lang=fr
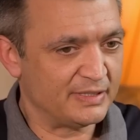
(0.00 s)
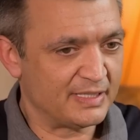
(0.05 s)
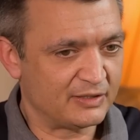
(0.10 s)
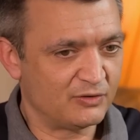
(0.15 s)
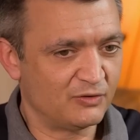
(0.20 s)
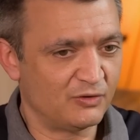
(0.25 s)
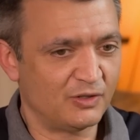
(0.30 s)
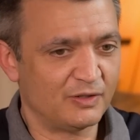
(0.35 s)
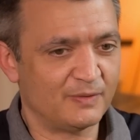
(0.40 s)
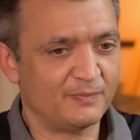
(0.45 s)

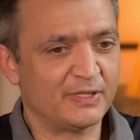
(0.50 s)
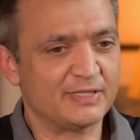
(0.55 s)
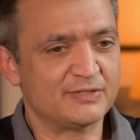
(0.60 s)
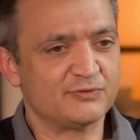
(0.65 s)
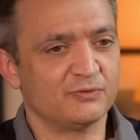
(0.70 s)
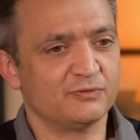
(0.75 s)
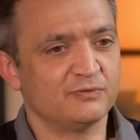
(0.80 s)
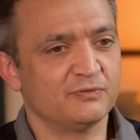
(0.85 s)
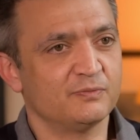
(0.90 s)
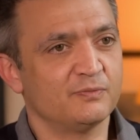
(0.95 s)
d'accord après
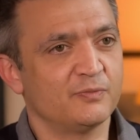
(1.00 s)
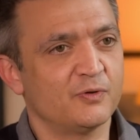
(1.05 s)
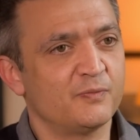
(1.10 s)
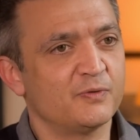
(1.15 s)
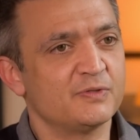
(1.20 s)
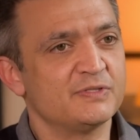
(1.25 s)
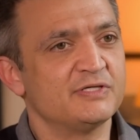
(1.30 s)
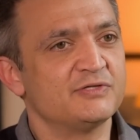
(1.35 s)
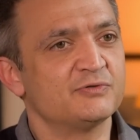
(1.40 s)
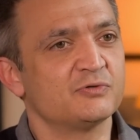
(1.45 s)
sur une
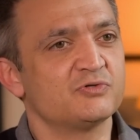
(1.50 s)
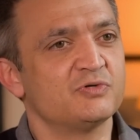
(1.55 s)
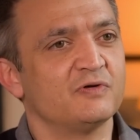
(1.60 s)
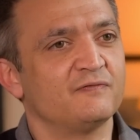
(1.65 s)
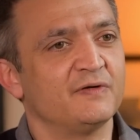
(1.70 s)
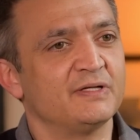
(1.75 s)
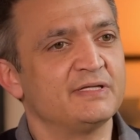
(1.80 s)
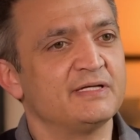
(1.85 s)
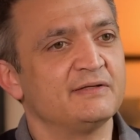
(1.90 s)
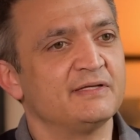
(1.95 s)
proposition que j'ai
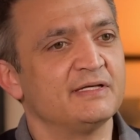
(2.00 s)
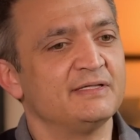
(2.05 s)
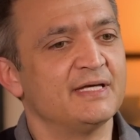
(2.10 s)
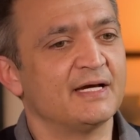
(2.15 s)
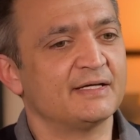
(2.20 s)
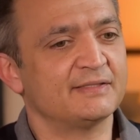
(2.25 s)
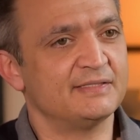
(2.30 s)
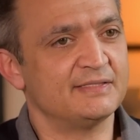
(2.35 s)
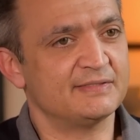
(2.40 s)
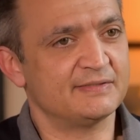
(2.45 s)
faite qui était
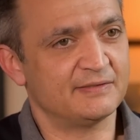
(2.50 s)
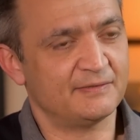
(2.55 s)
d'artiste.